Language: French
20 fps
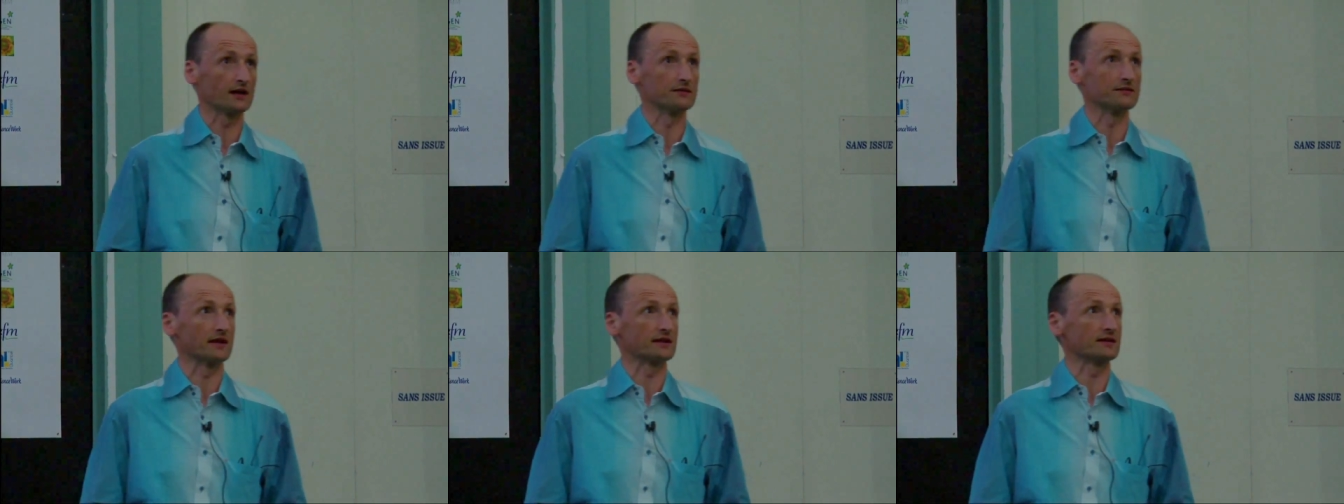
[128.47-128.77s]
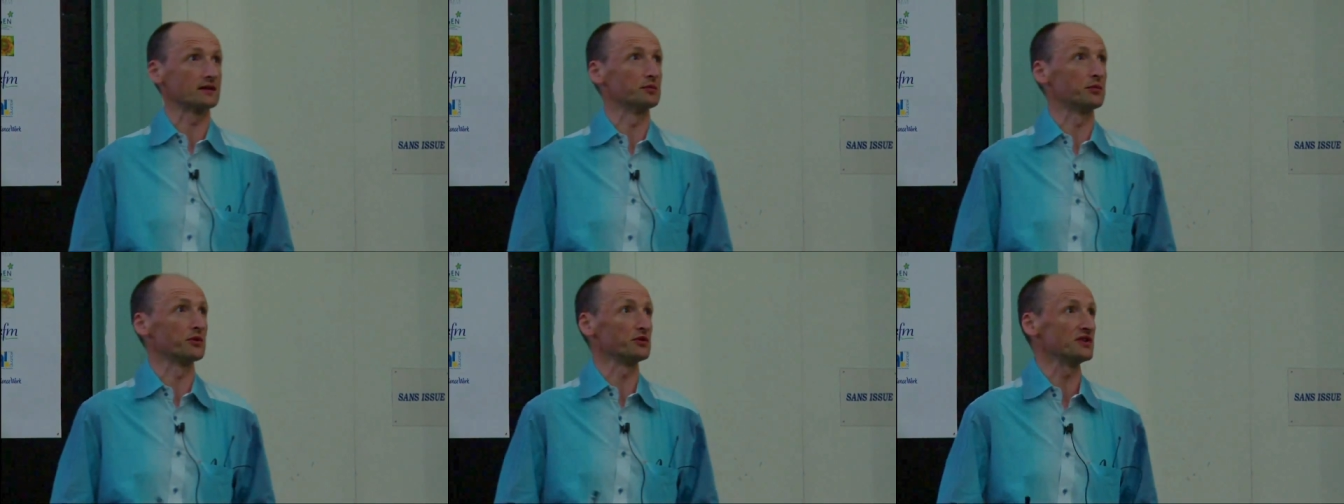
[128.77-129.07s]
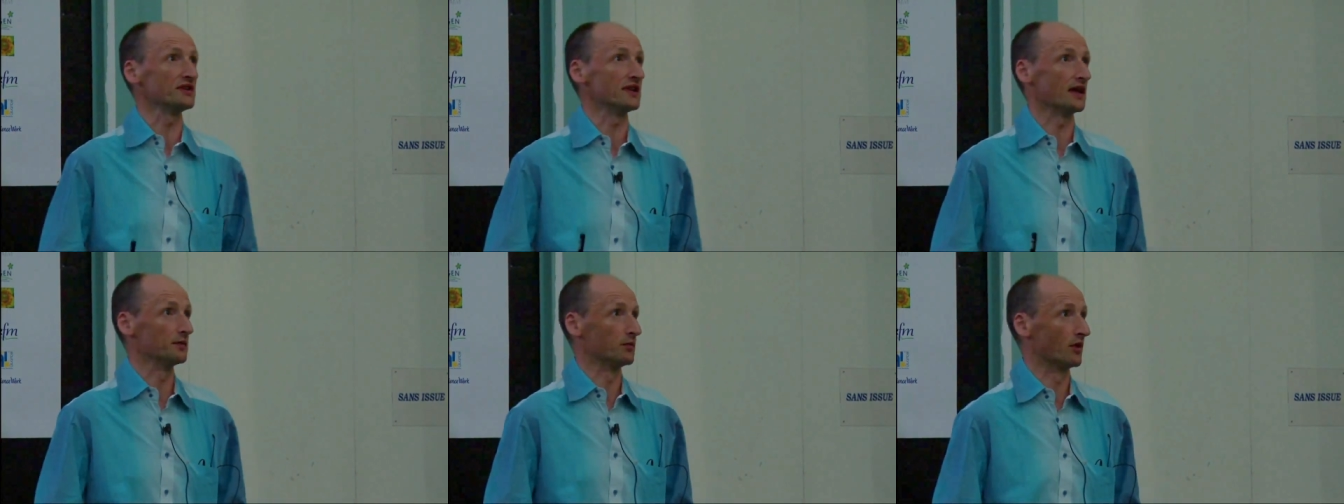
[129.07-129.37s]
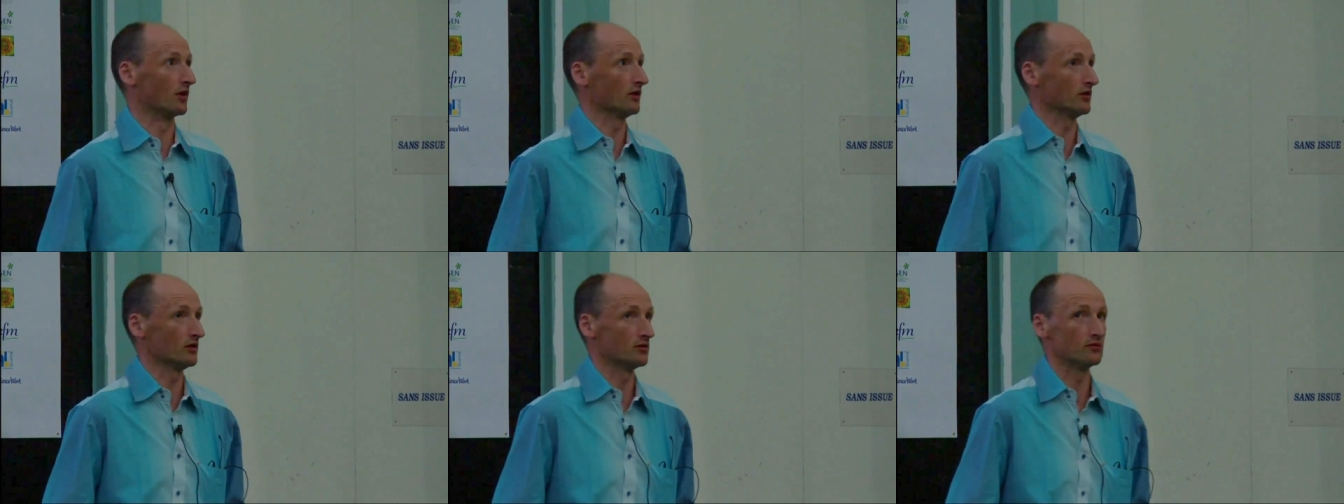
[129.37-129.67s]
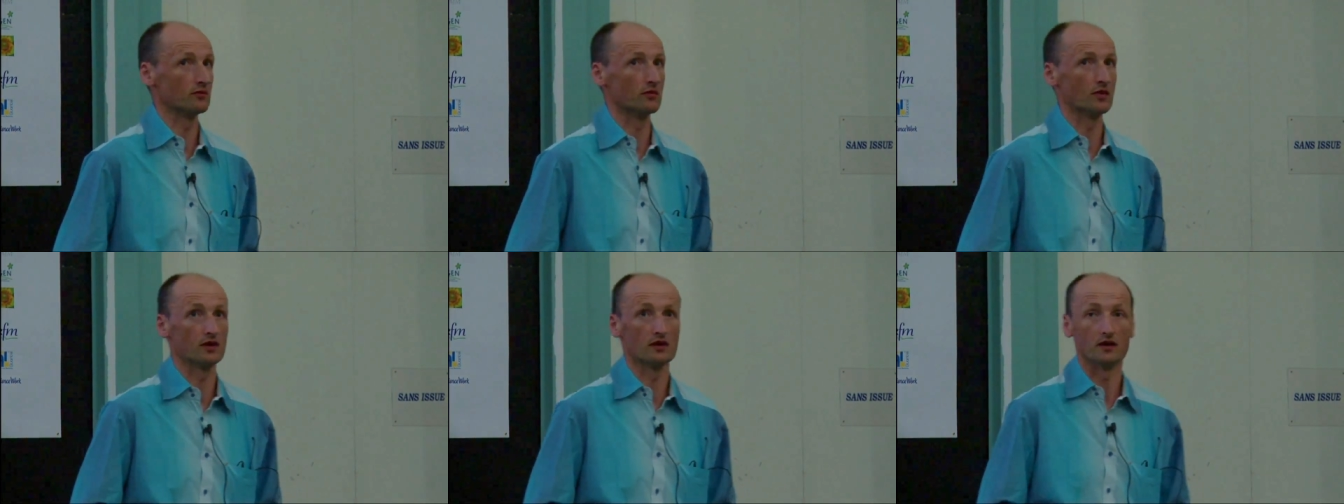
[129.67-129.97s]
avec des petits aimants,
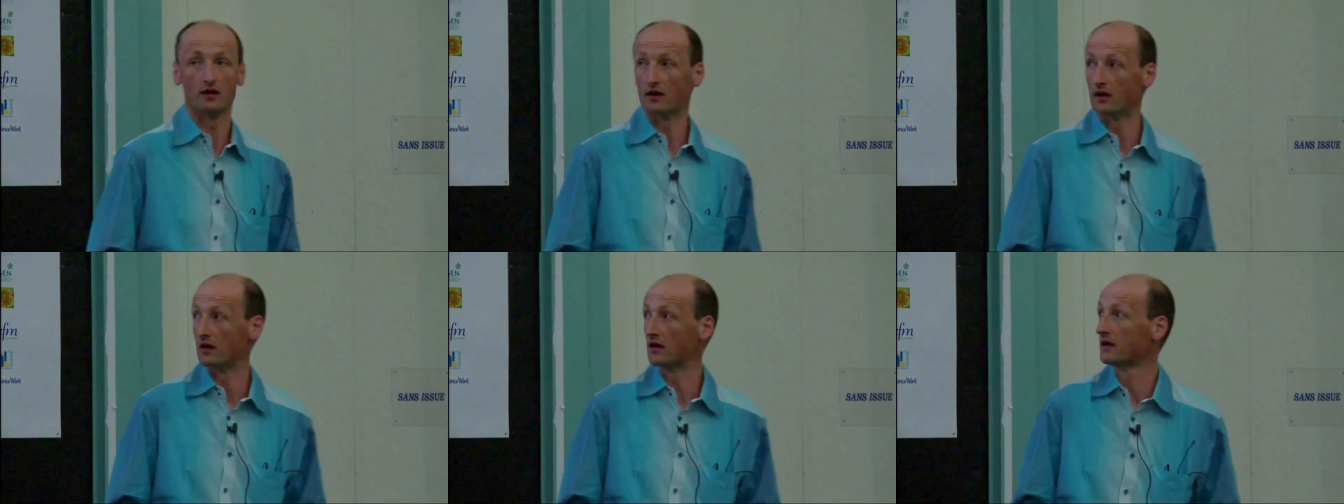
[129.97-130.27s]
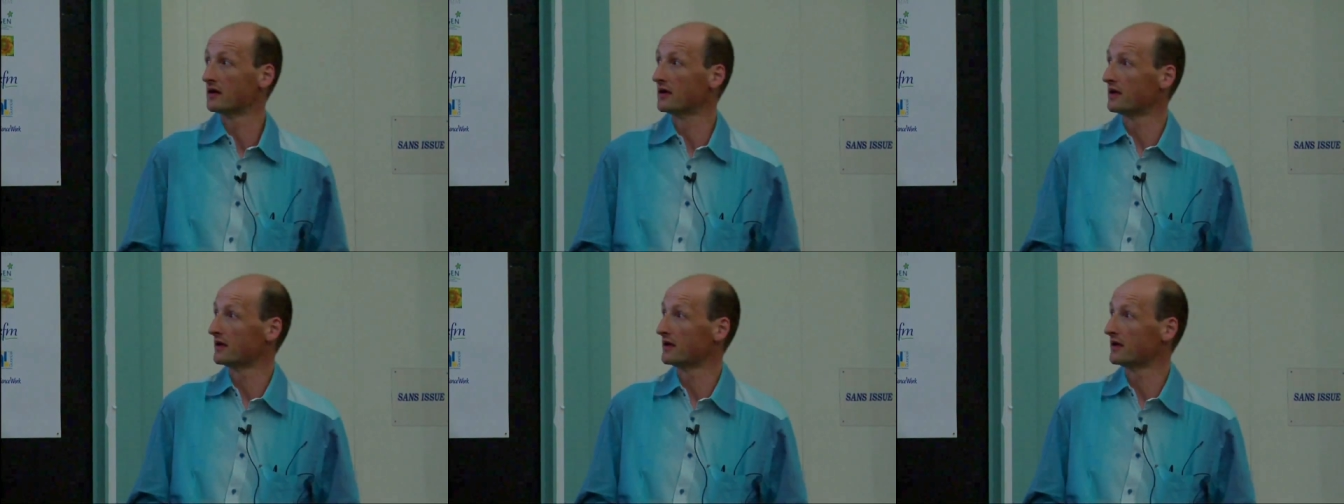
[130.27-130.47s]
euh,